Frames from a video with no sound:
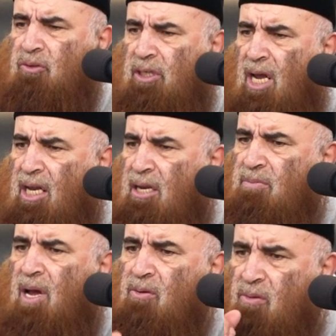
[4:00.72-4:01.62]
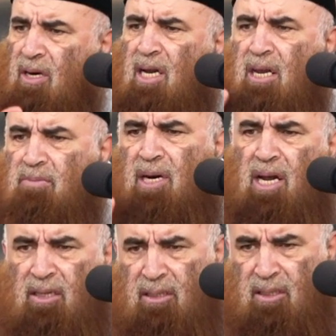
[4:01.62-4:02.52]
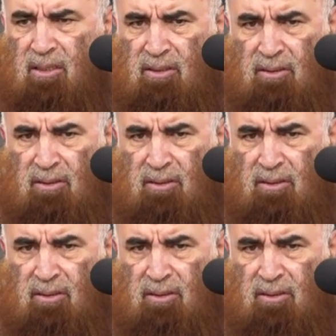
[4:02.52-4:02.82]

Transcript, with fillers: تصاحب أقول لك من أنت